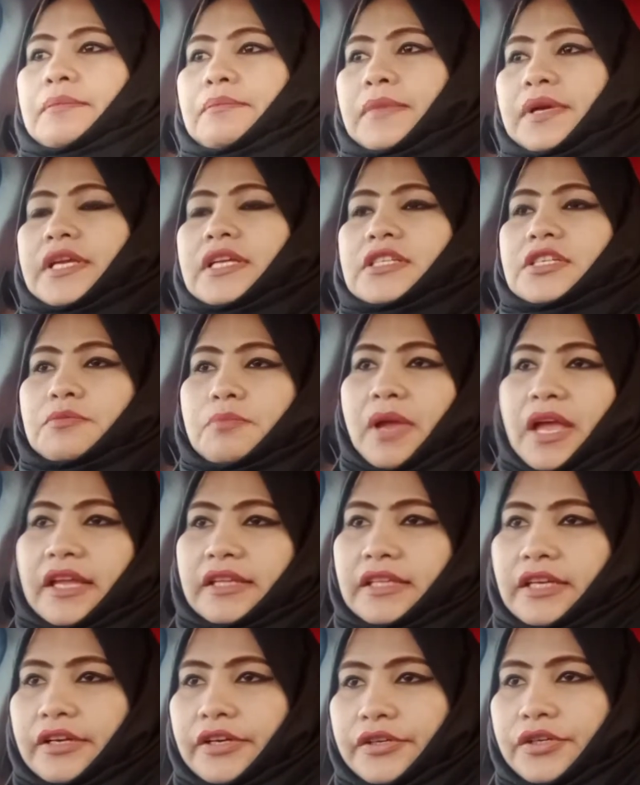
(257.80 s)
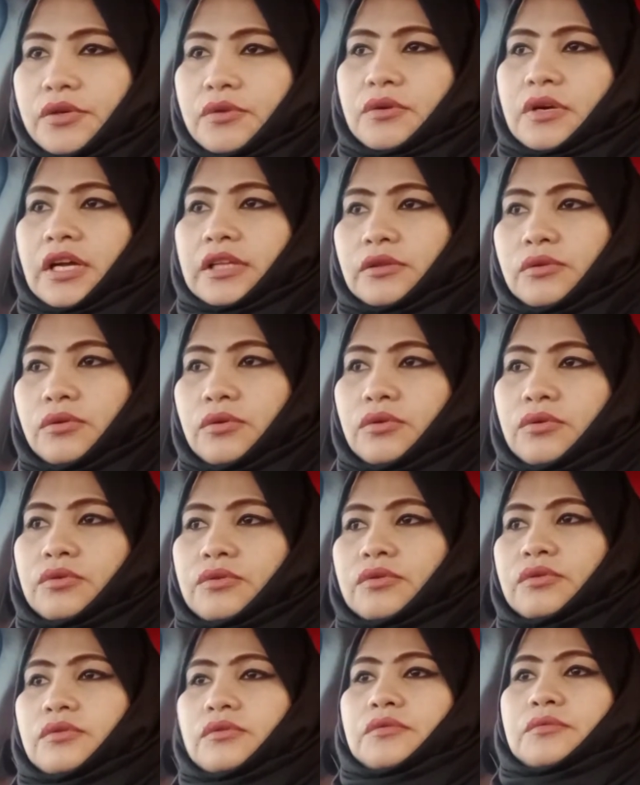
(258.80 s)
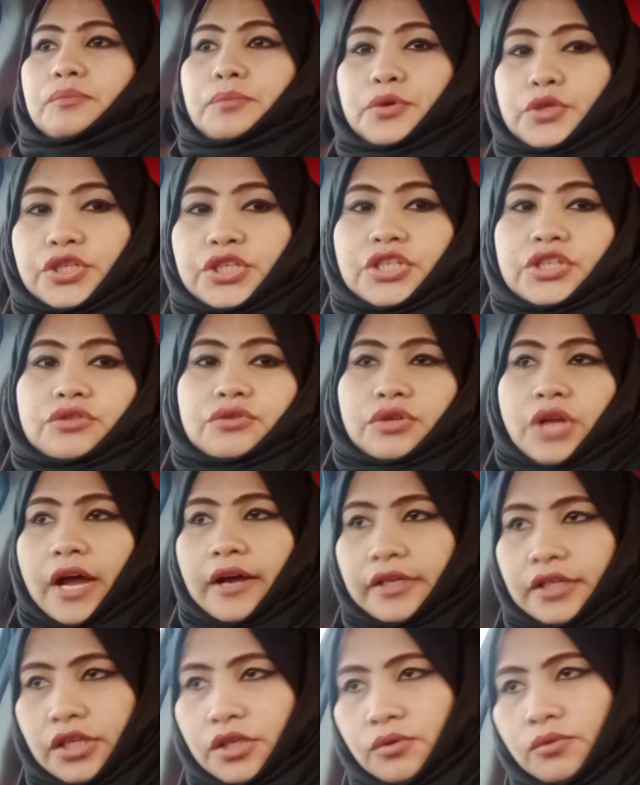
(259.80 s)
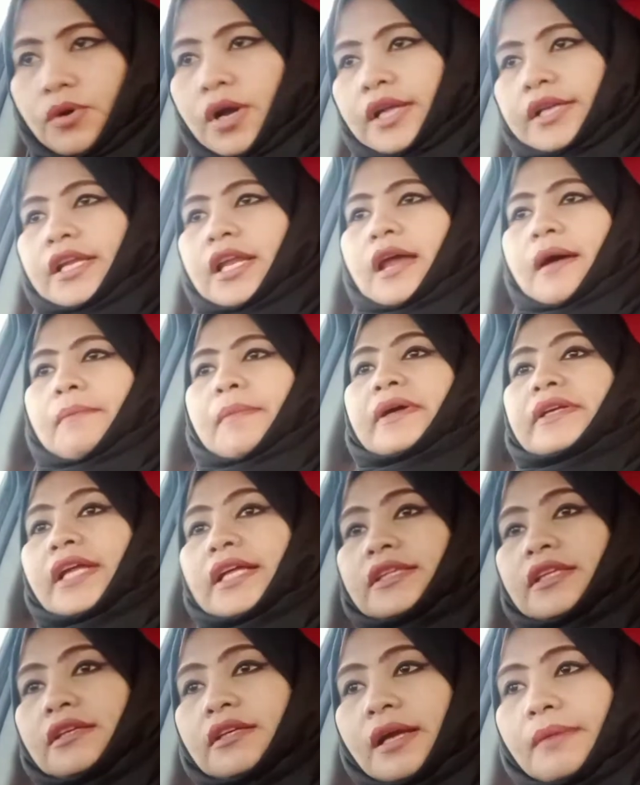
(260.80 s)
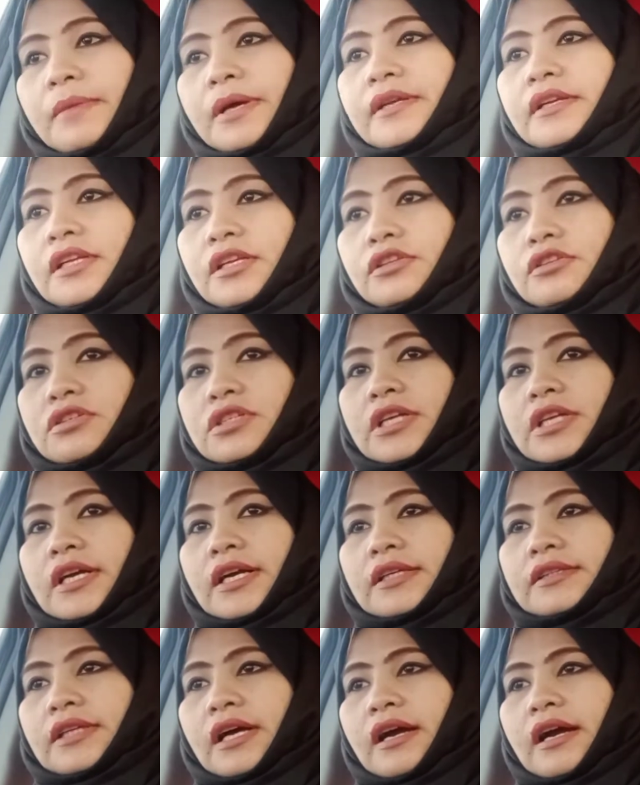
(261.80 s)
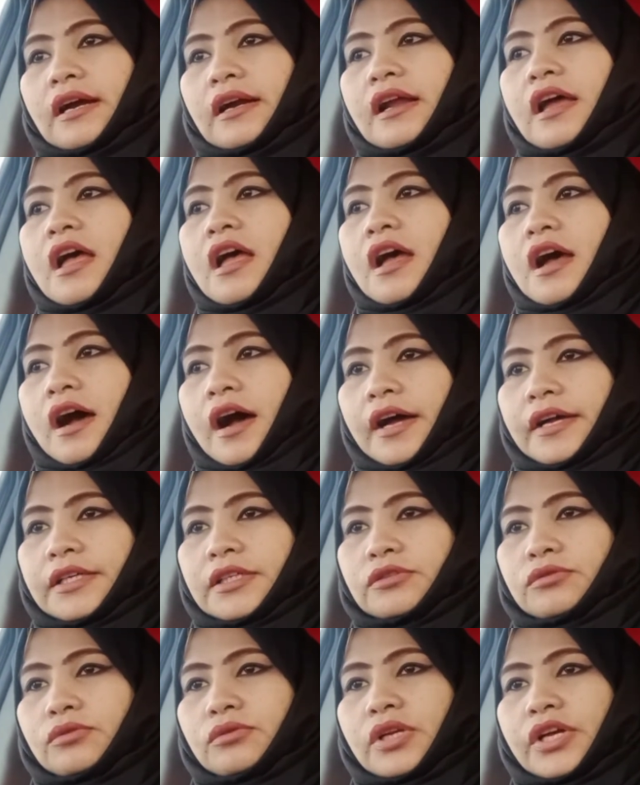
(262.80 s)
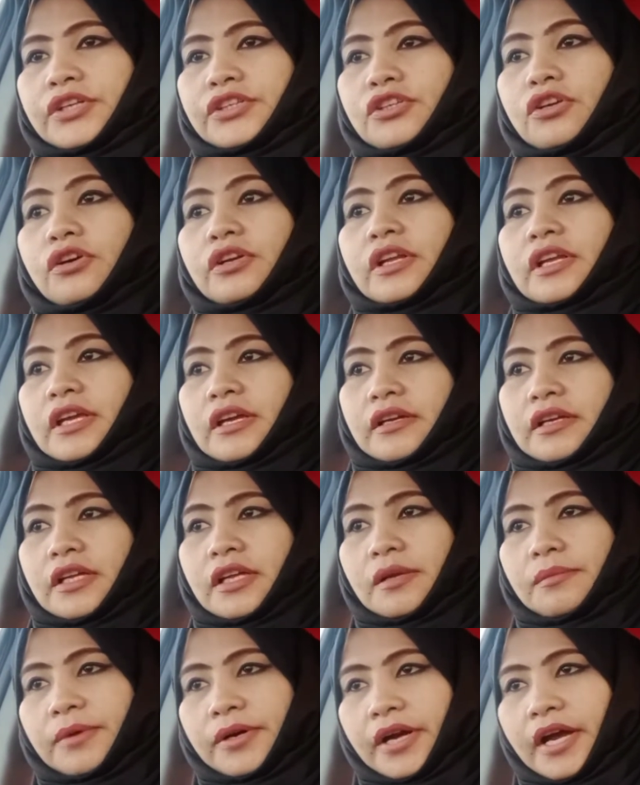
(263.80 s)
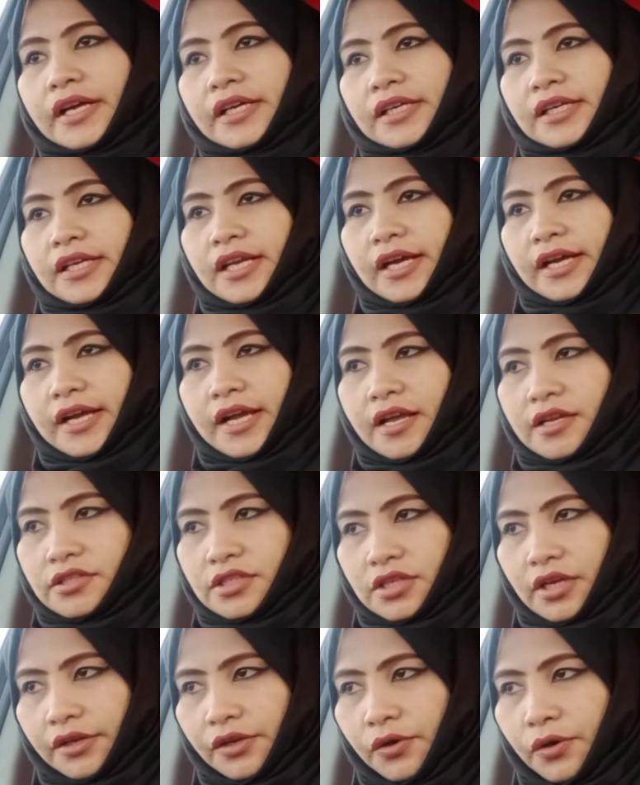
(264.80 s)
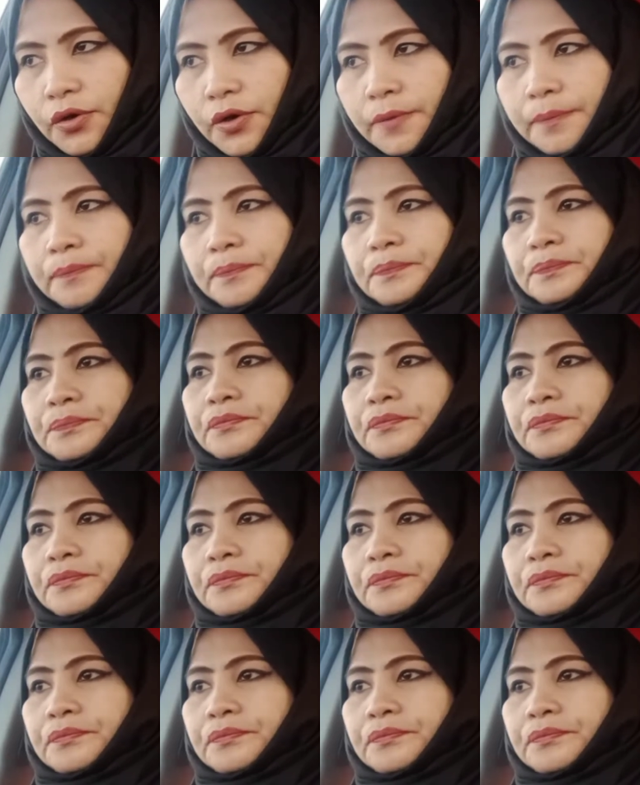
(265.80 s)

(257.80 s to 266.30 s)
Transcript: it's better yung katulong position ang kinuha nila pagdating naman dito sa Qatar ay tulad yon caregiver ang ilagay sa'yo